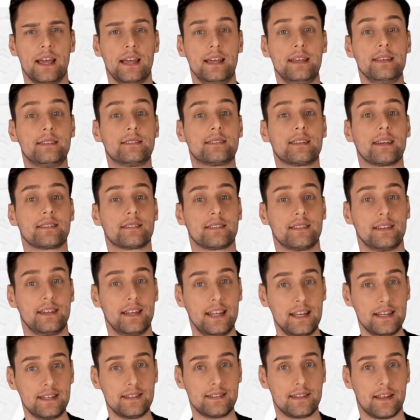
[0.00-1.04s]
Ist das
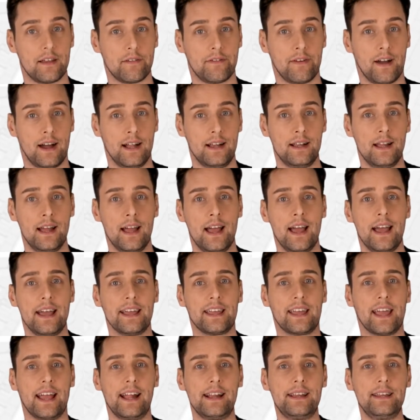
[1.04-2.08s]
nicht der Fall,
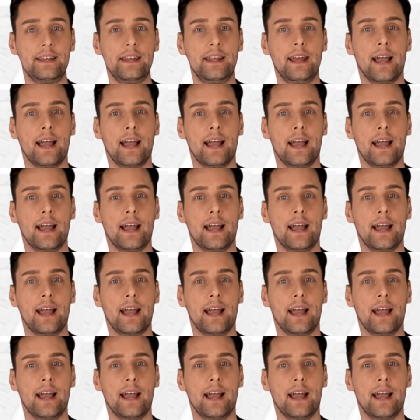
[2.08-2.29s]
geltet